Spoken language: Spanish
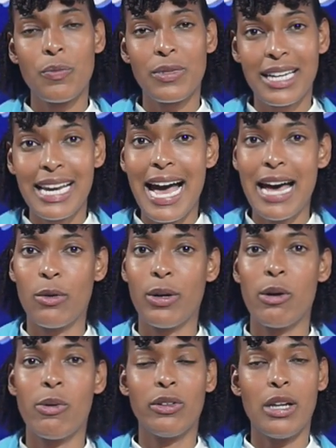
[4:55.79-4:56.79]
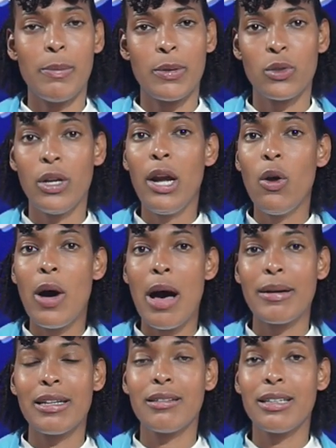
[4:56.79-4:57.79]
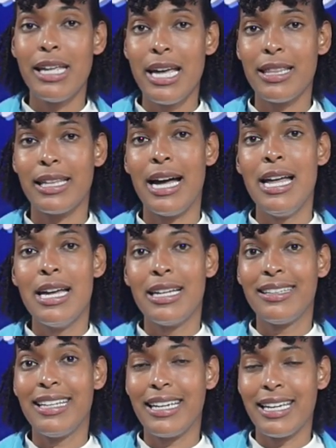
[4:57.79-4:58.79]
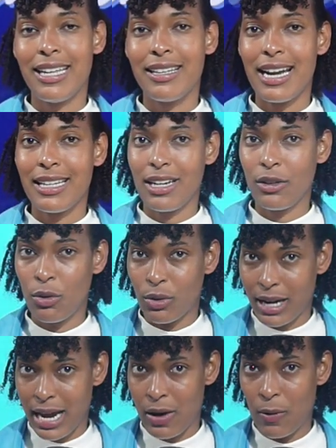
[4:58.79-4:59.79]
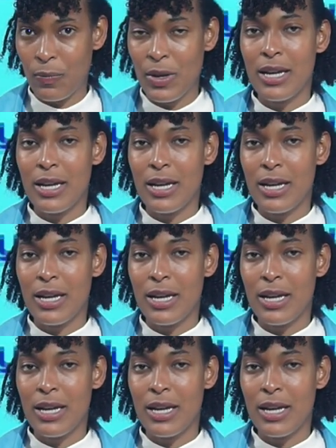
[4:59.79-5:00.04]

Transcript: claro, que cuando la persona lo abre entienda de qué trata el correo.